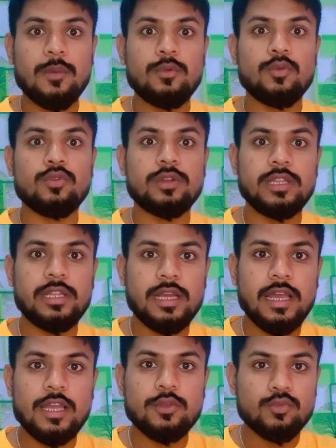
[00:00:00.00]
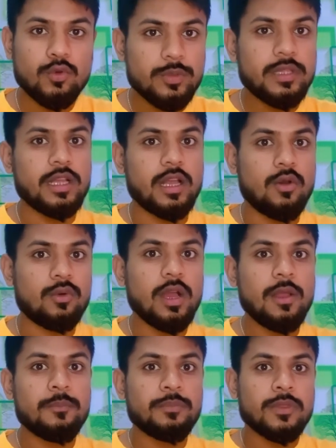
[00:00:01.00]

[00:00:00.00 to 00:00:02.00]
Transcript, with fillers: आप लोगों को नहीं दिखाया तो वो भी दिखाऊंगा